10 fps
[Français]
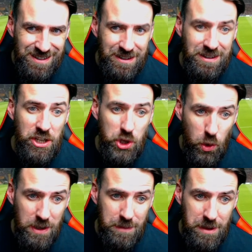C'est
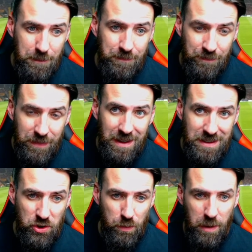chaud les amis.
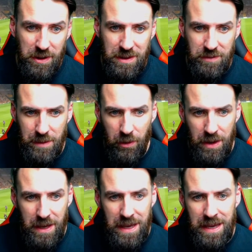C'est chaud pour Madrid,
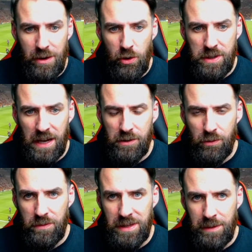évidemment. Et le
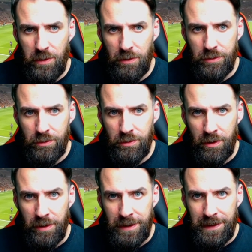carton, évidemment, de
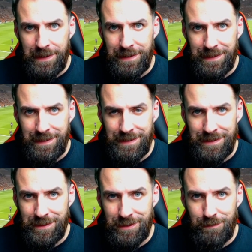euh, euh,
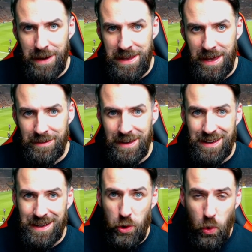Bayern
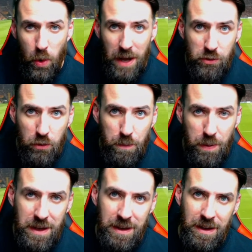
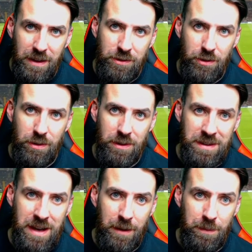quadruplé de
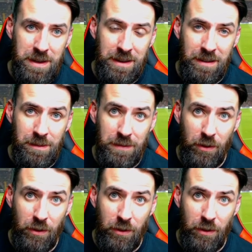Niarbi, les amis.